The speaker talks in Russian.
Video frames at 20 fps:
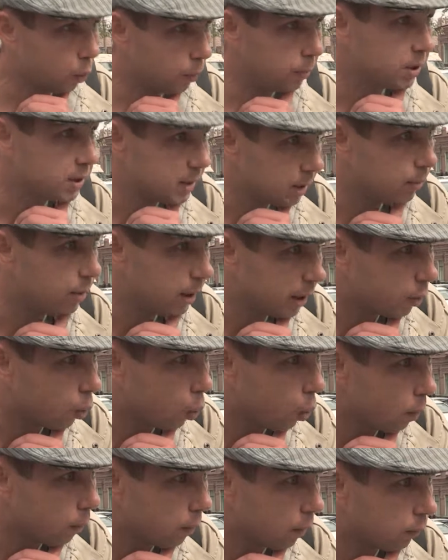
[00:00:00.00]
кроме
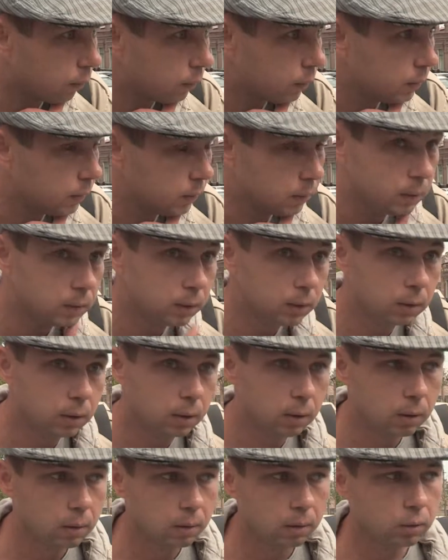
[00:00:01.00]
землекопов,
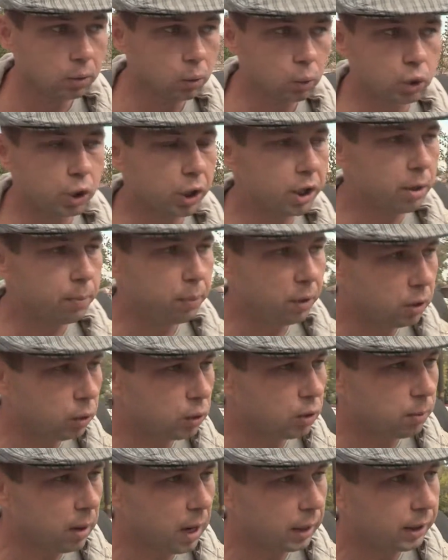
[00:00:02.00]
но уже не
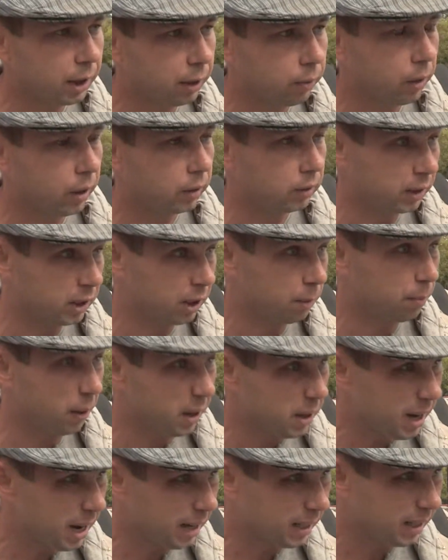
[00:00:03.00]
предусматривают эти
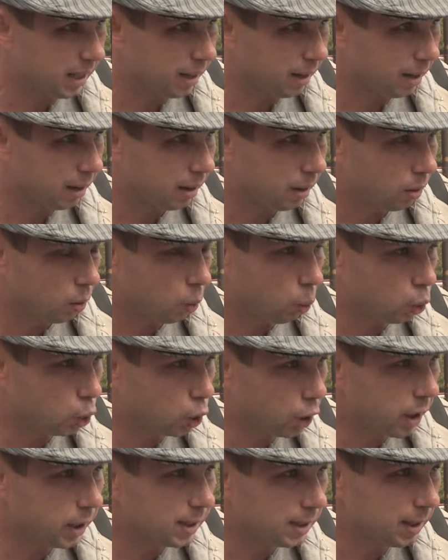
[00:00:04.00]
понятия
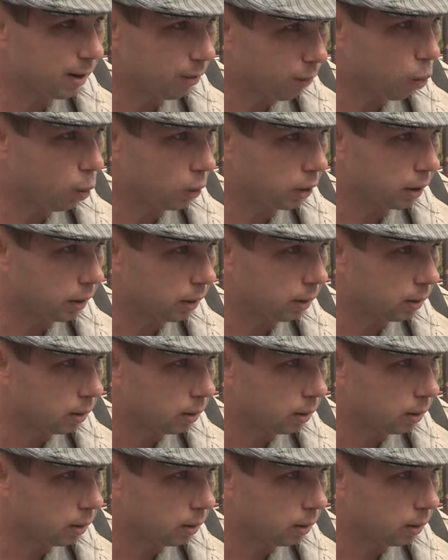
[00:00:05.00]
уже заводы,